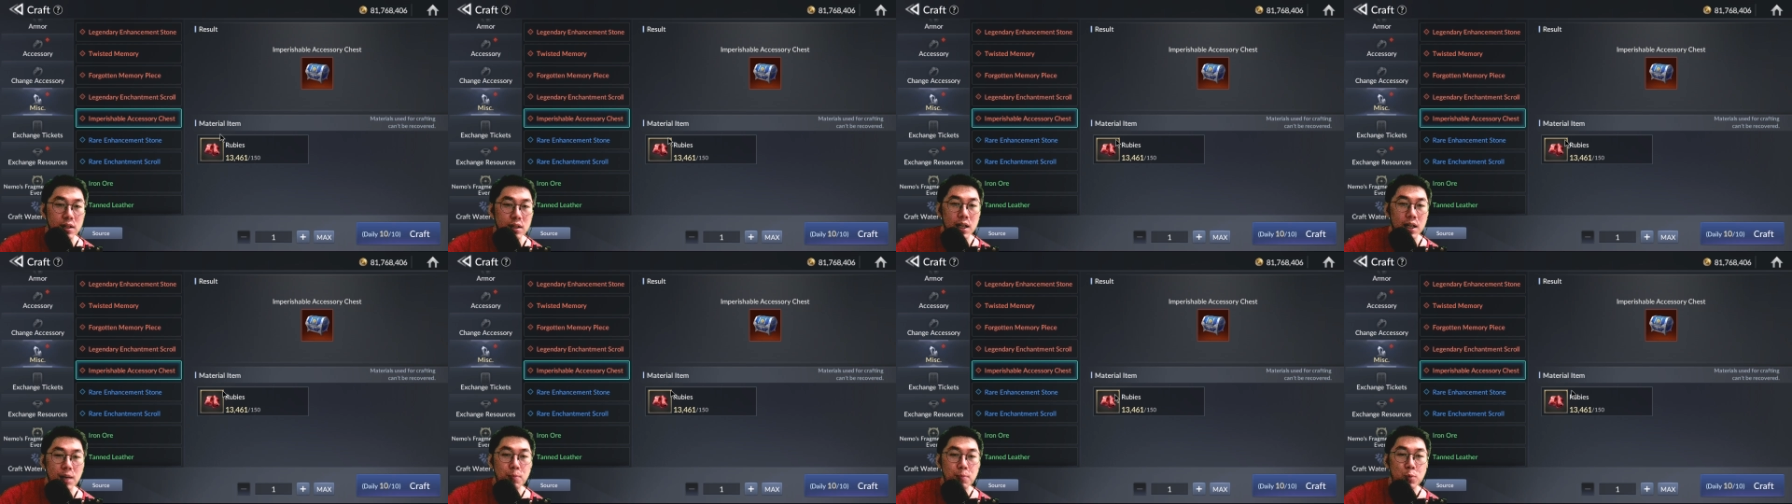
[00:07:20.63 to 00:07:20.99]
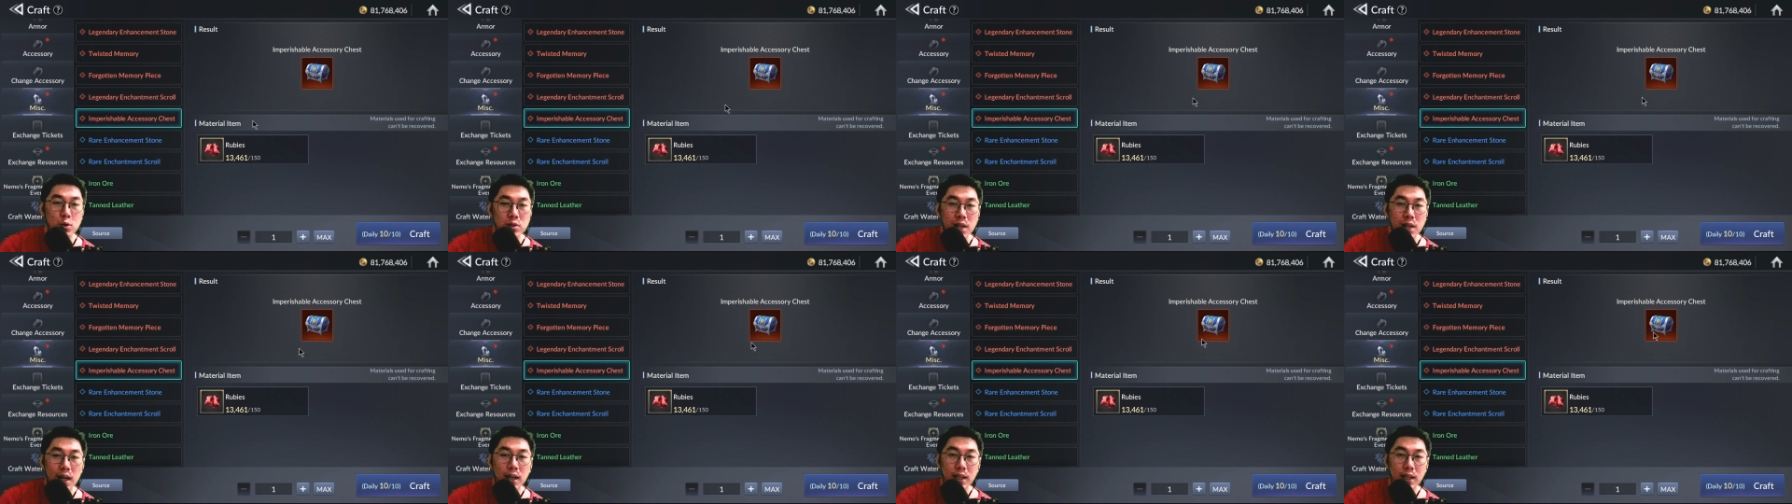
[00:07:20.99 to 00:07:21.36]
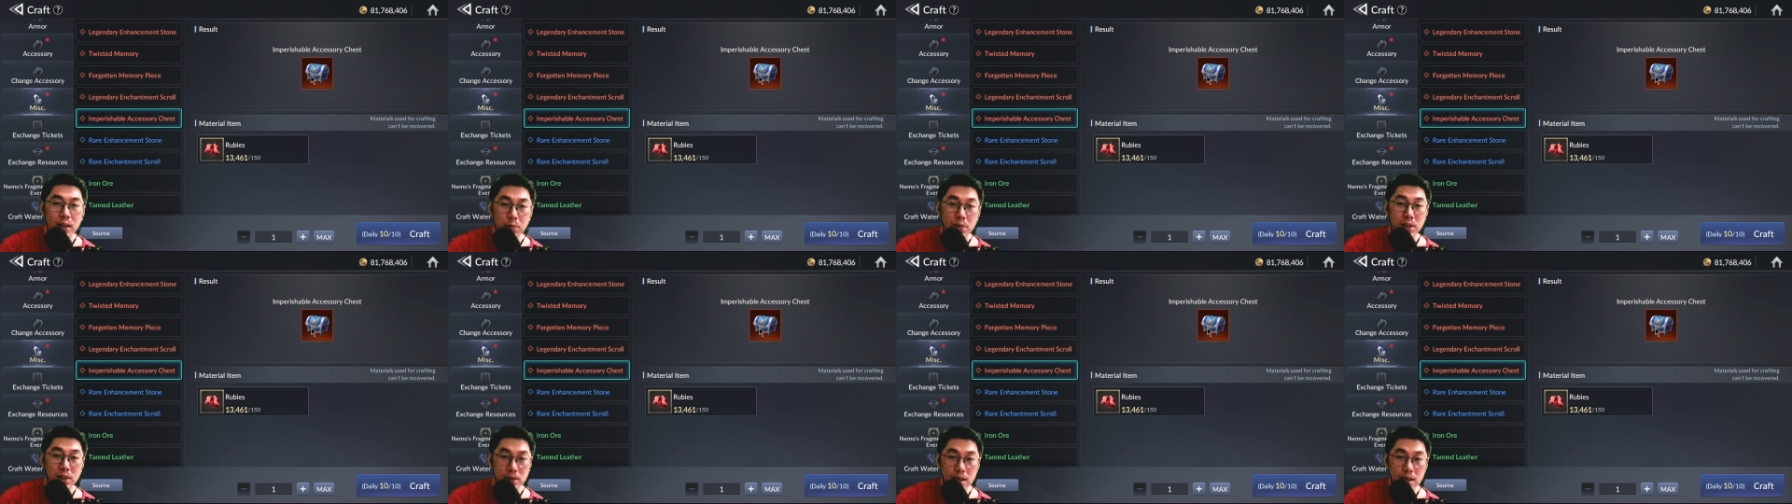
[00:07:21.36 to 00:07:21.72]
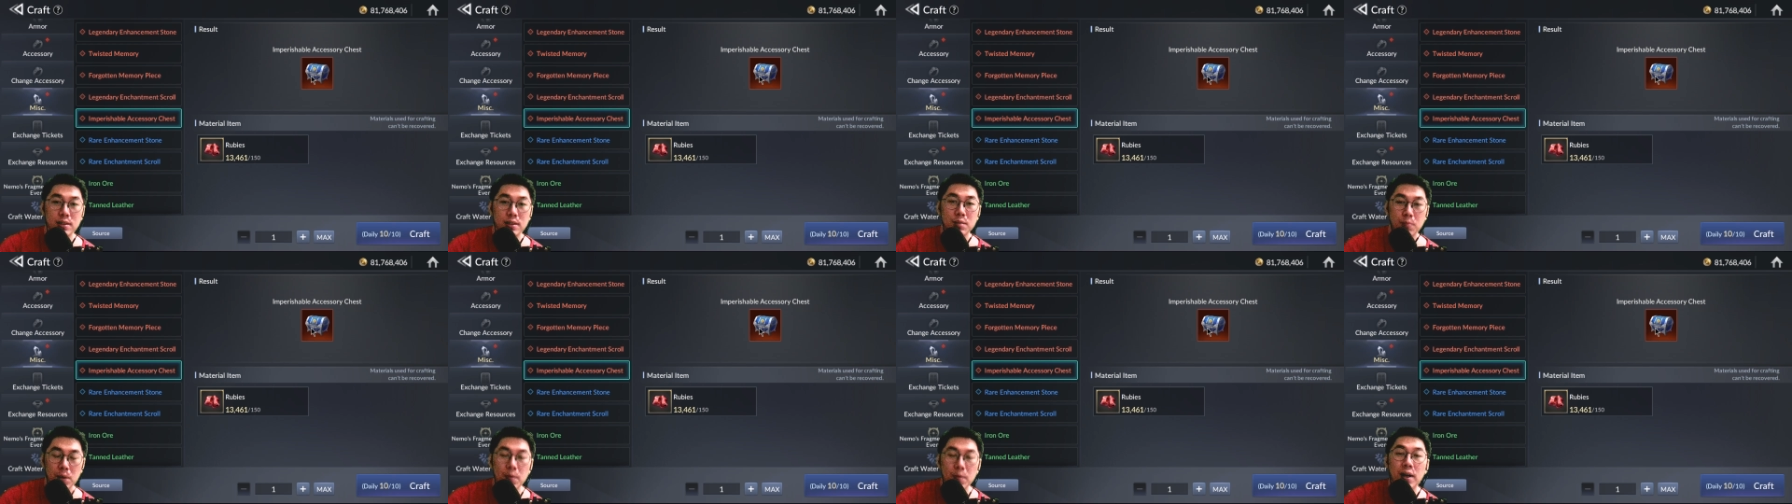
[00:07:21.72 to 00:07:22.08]
ngepuslak ini bisa
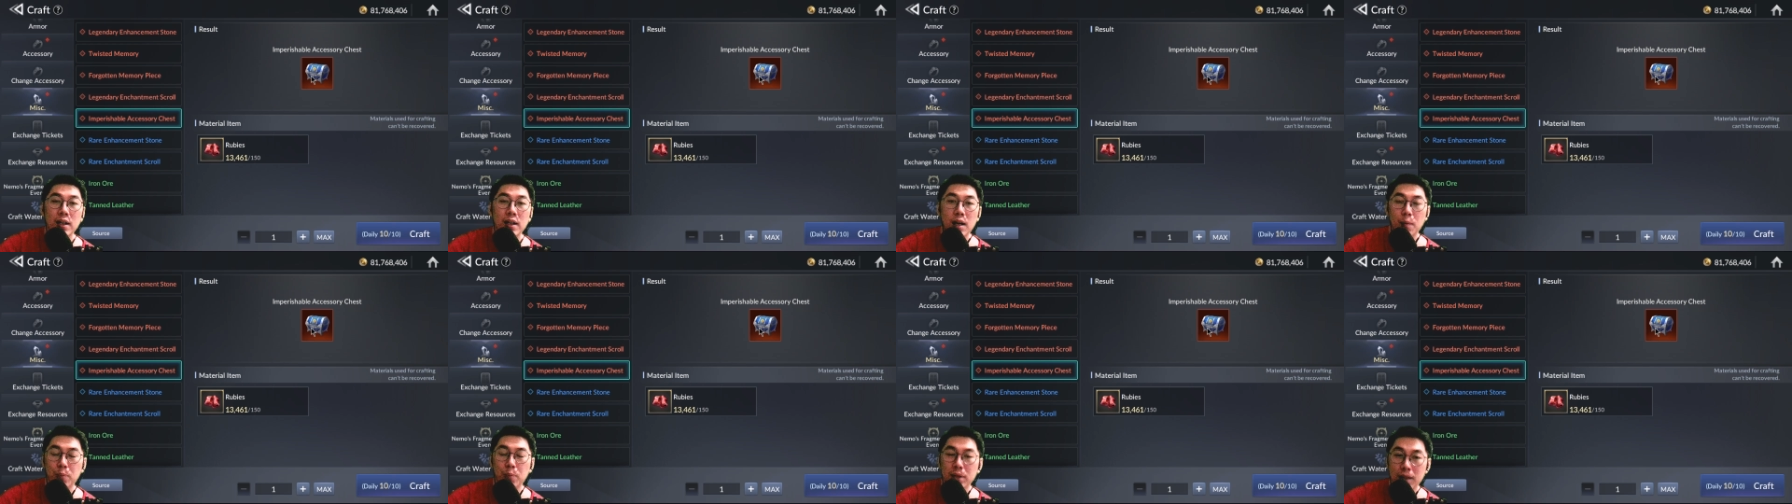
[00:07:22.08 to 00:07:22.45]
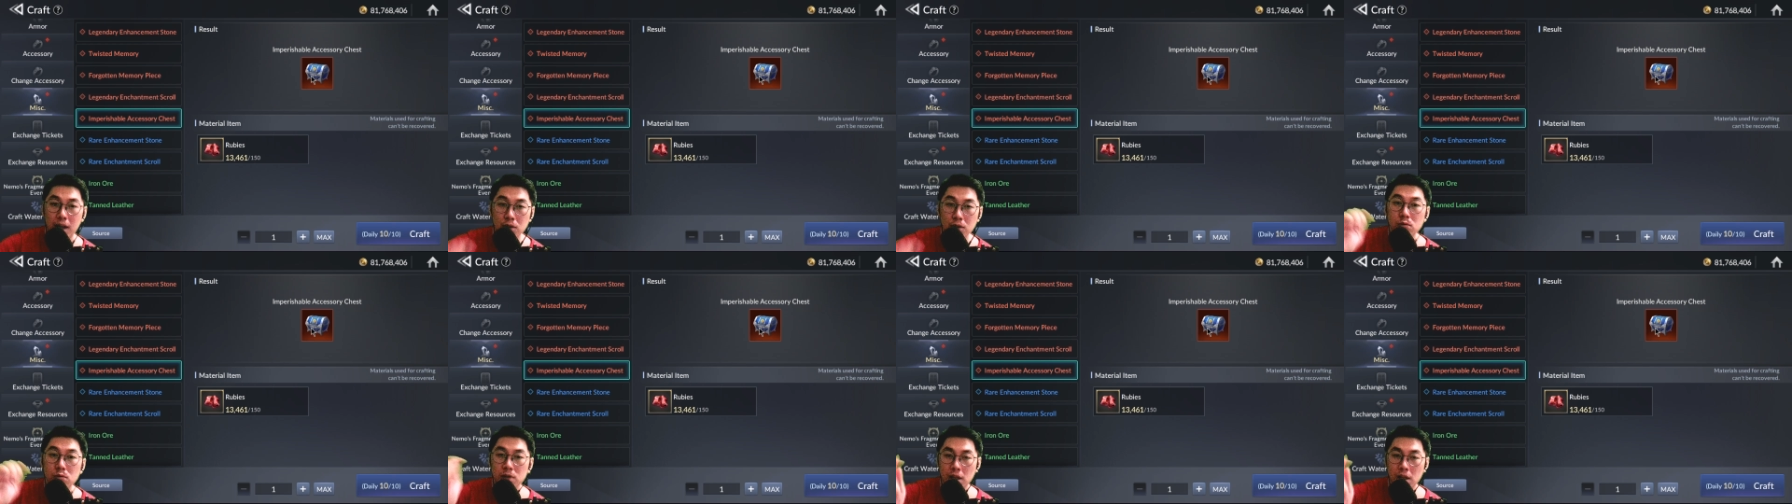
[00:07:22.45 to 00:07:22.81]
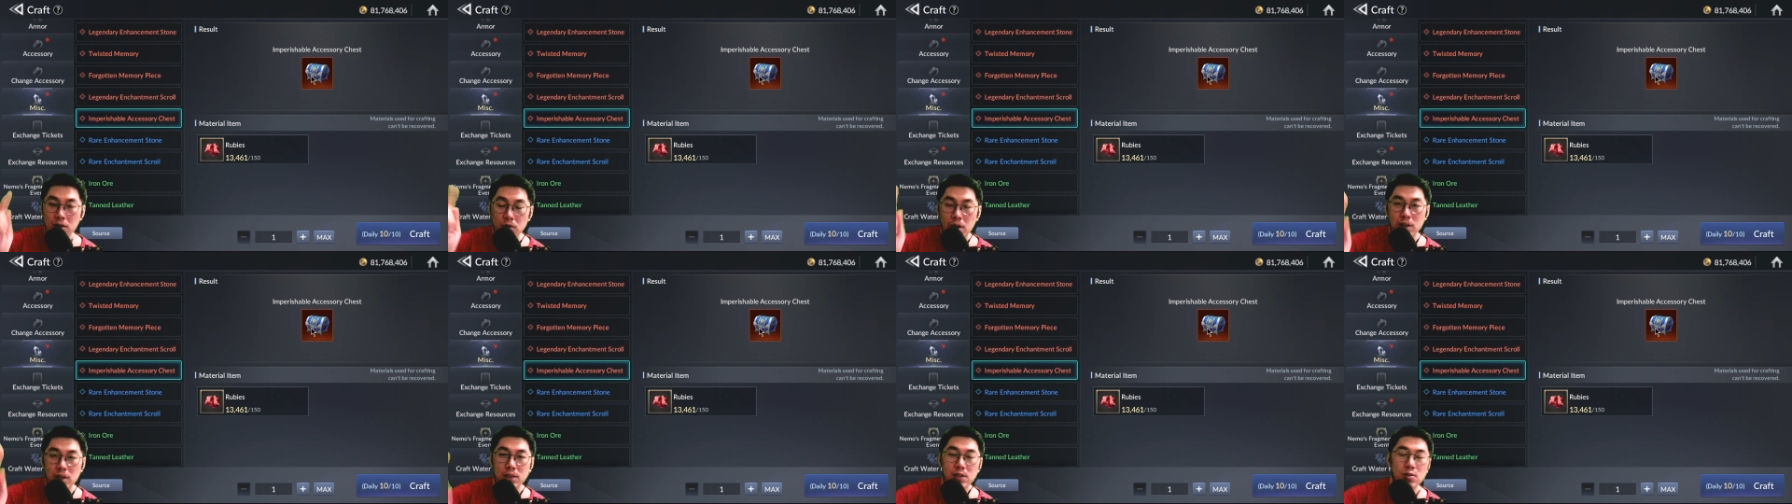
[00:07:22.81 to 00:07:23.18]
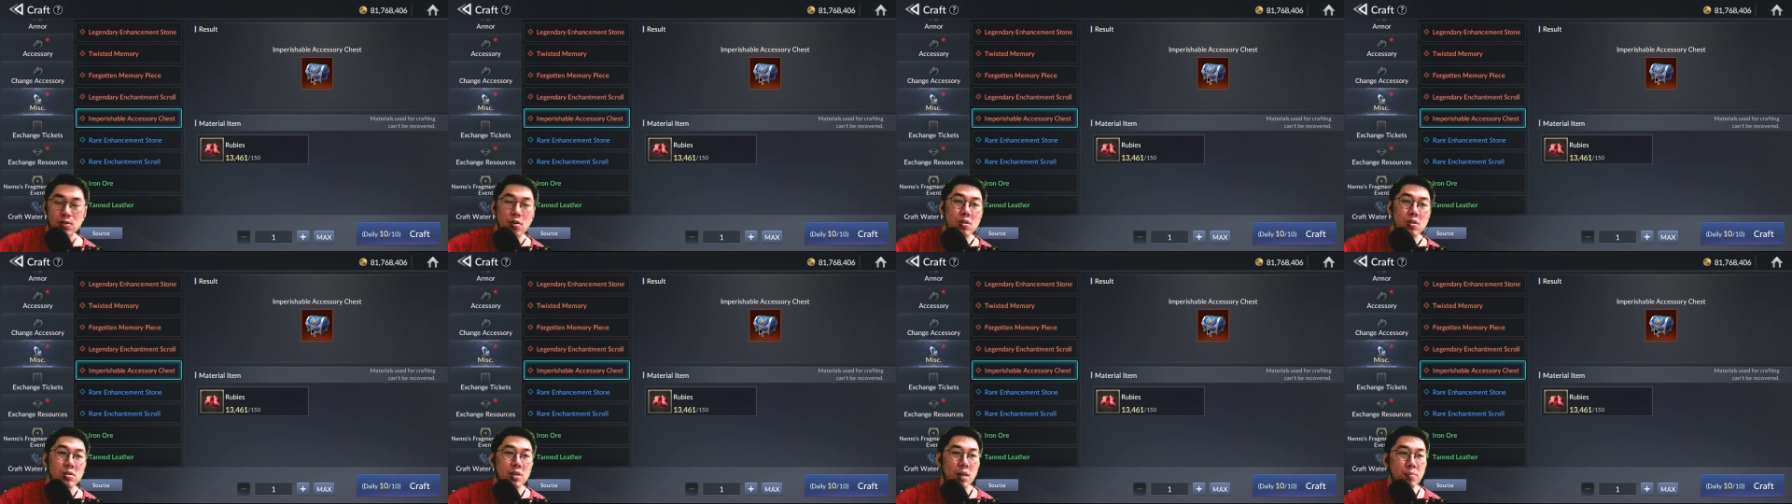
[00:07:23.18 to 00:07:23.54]
sih memang dapat langsung satu
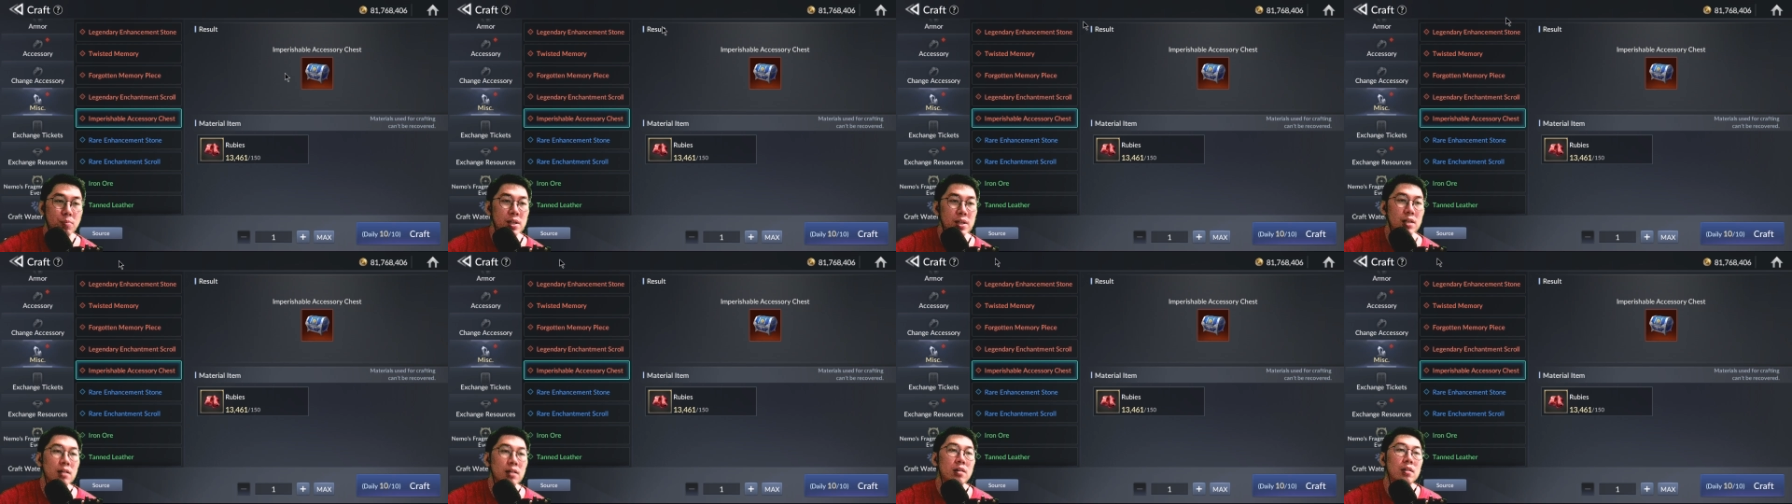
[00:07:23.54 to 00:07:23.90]
aksesoris tapi